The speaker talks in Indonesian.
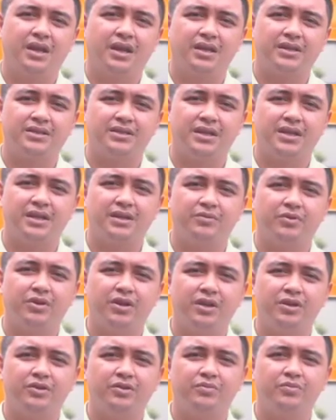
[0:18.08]

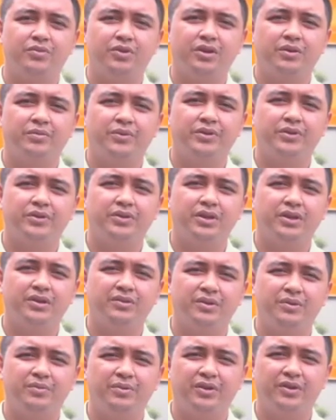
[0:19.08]
Assalamualaikum warahmatullahi
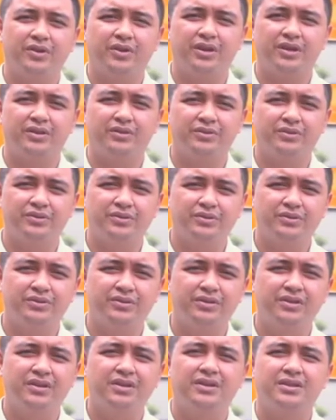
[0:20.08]
wabarakatuh.
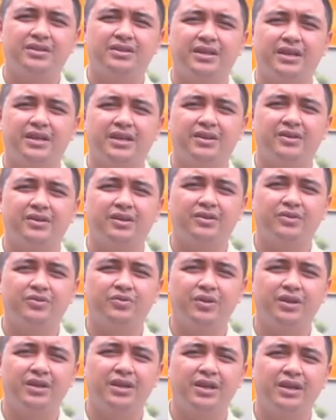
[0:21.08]
Saya orang
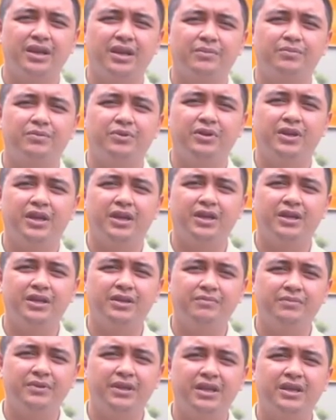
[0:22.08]
tua dari Abdul
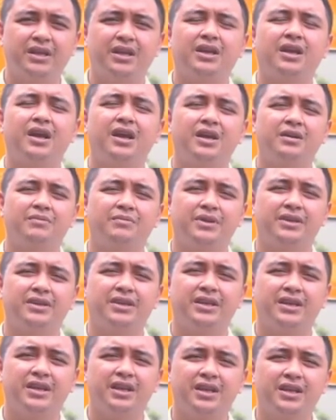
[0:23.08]
Karim dan Ahmad
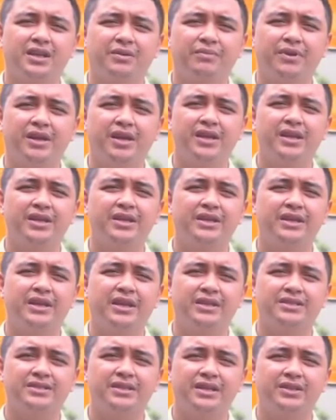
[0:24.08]
Kiral yang berada di
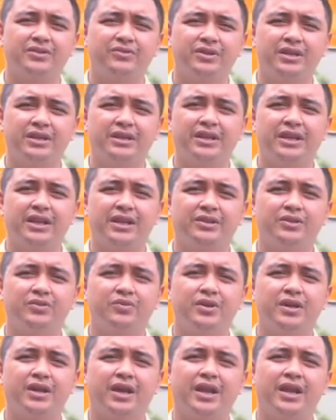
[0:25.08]
grade 1 dan grade
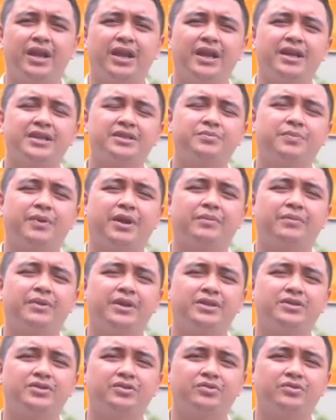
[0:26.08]
2 KLS Primary